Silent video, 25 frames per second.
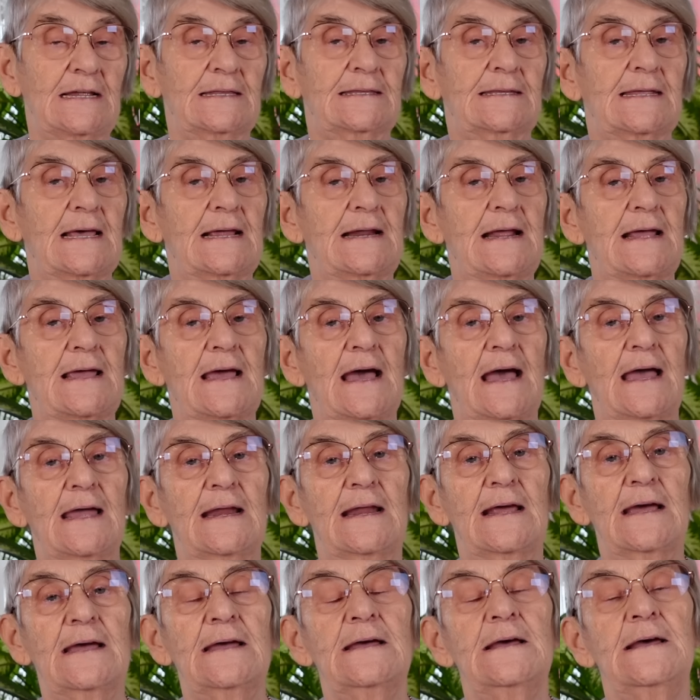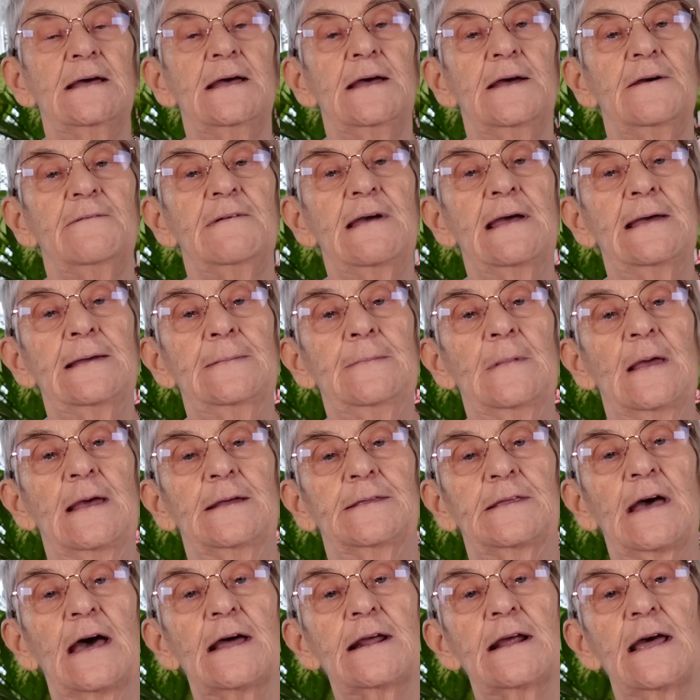tereyağıyla ve
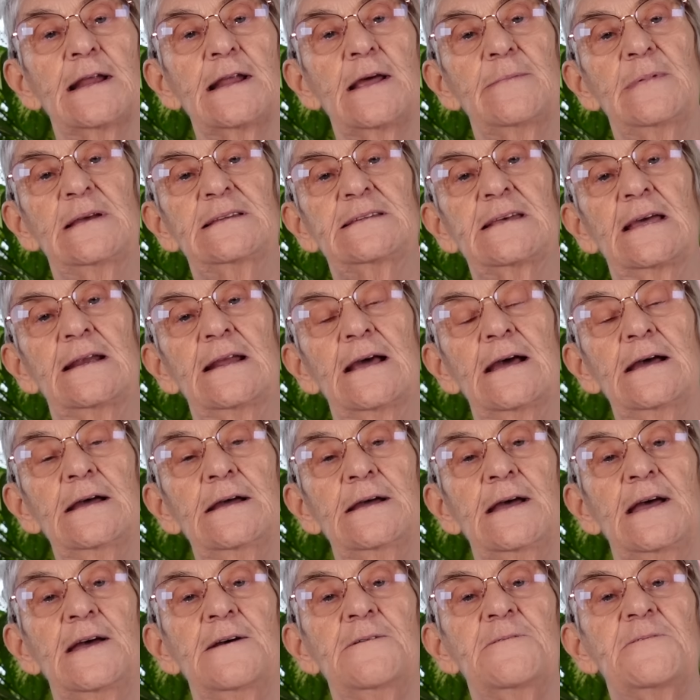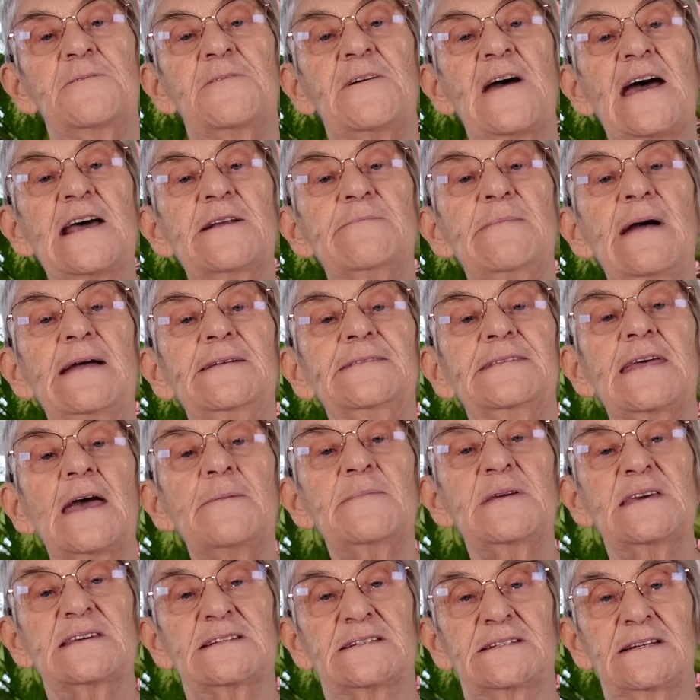tarhana mesela fermente
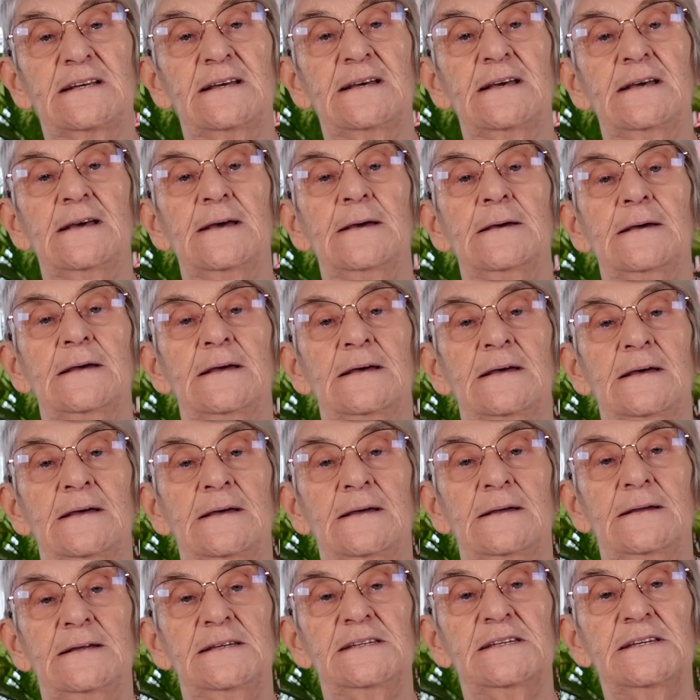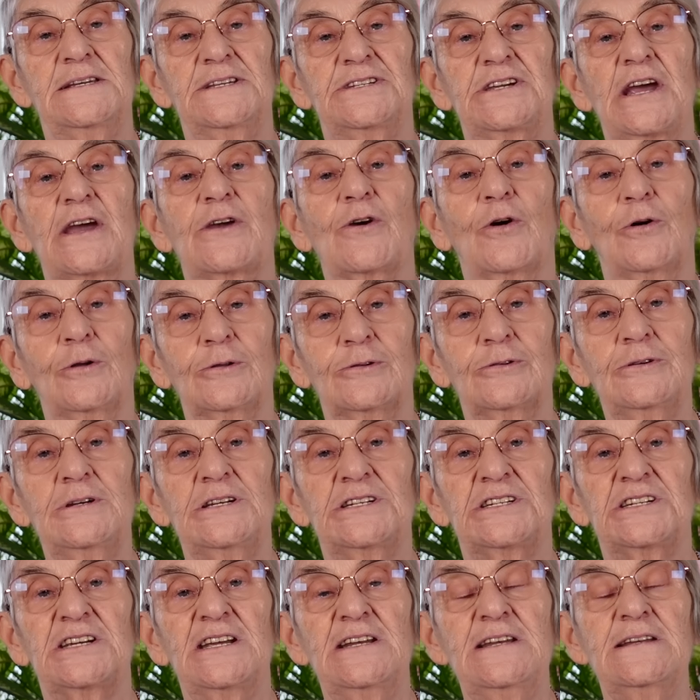bir e, yiyecek olduğu
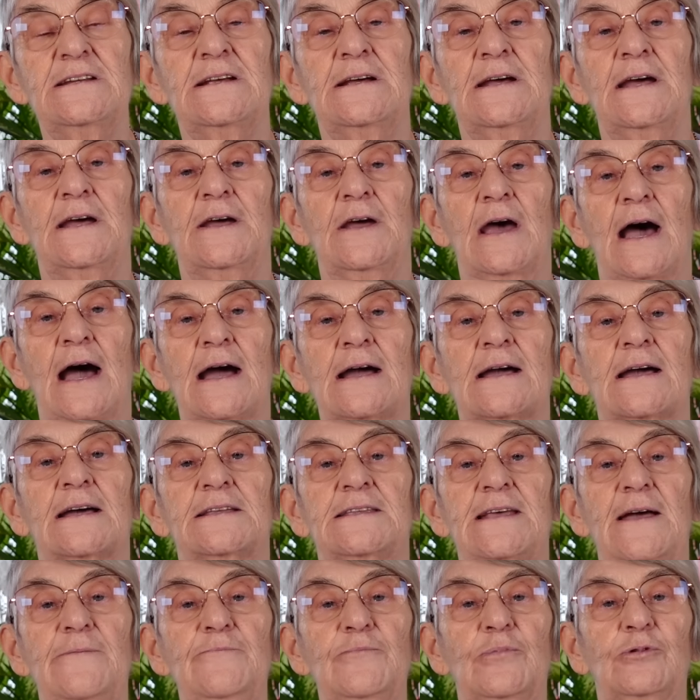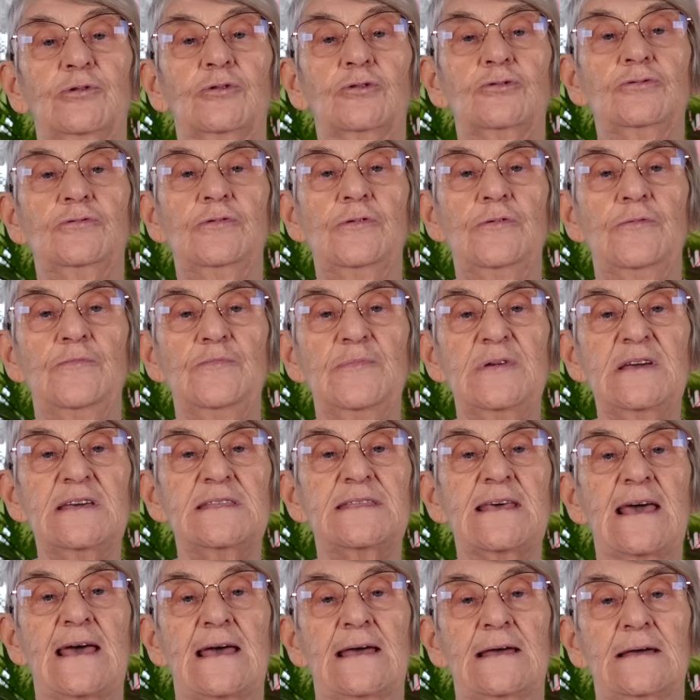için hakikaten bütün
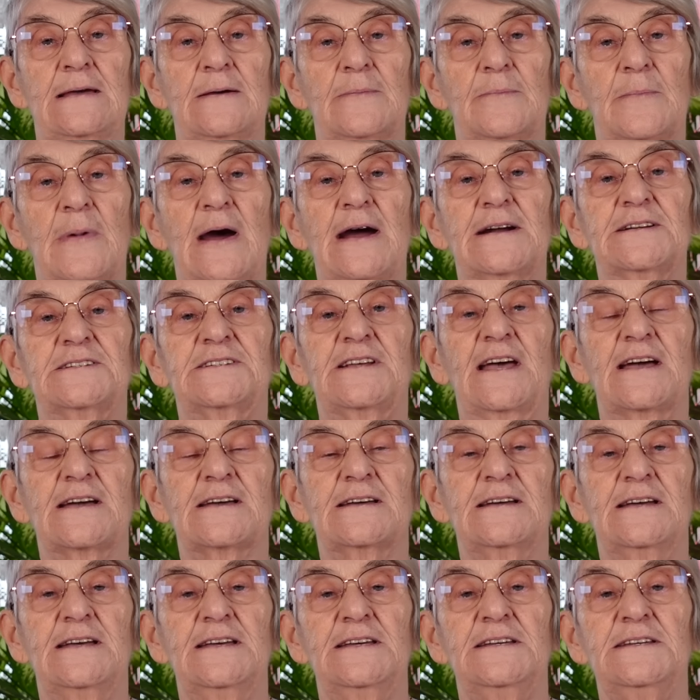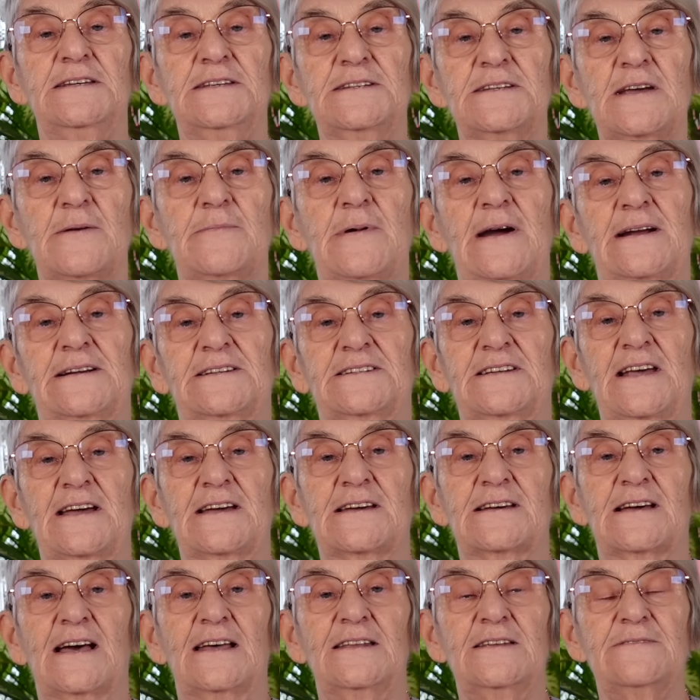mide bağırsak, ince
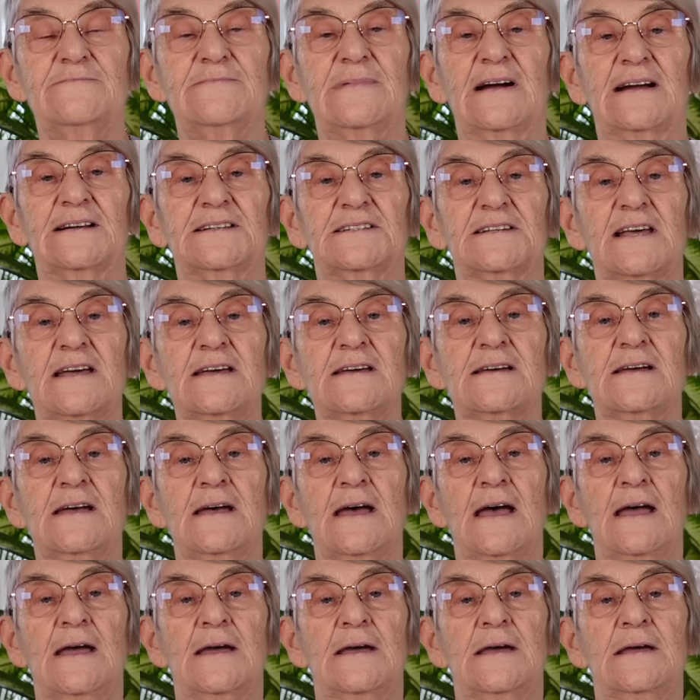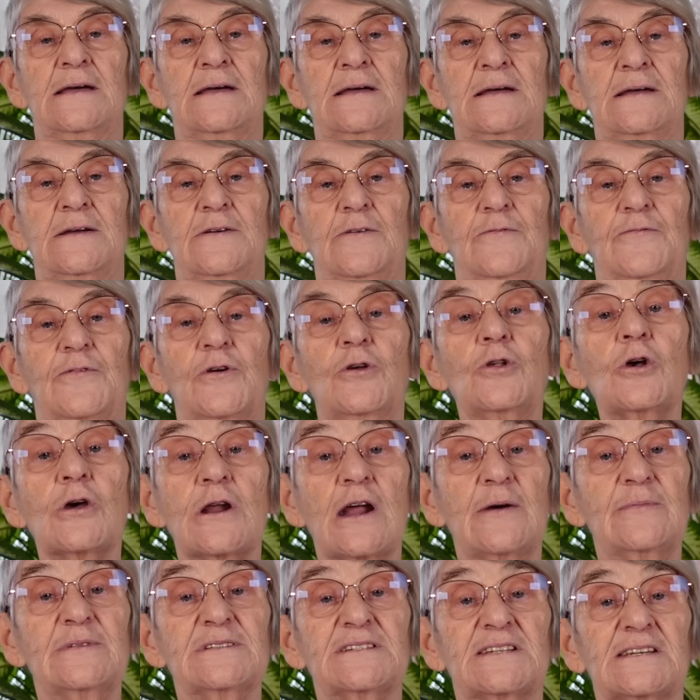bağırsak, kalın bağırsak e,
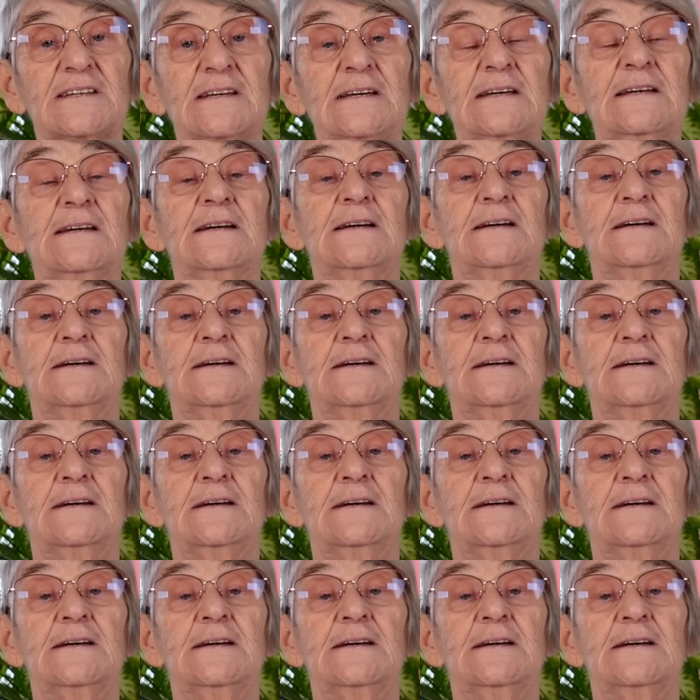floramızı